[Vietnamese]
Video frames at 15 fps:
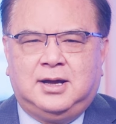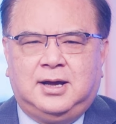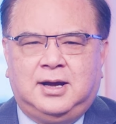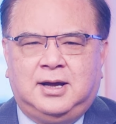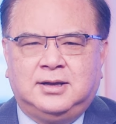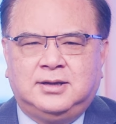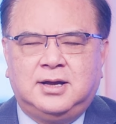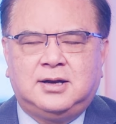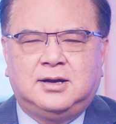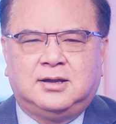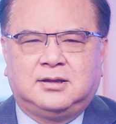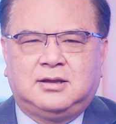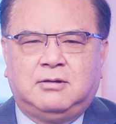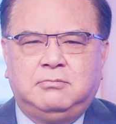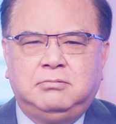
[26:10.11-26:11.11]
à, nhất là
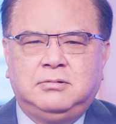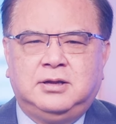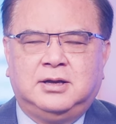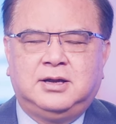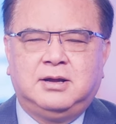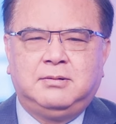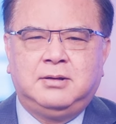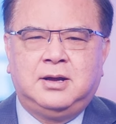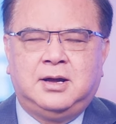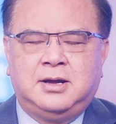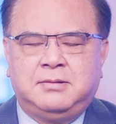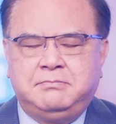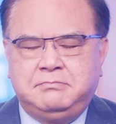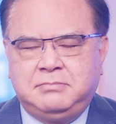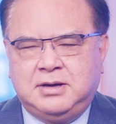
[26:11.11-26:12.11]
trong những cái à,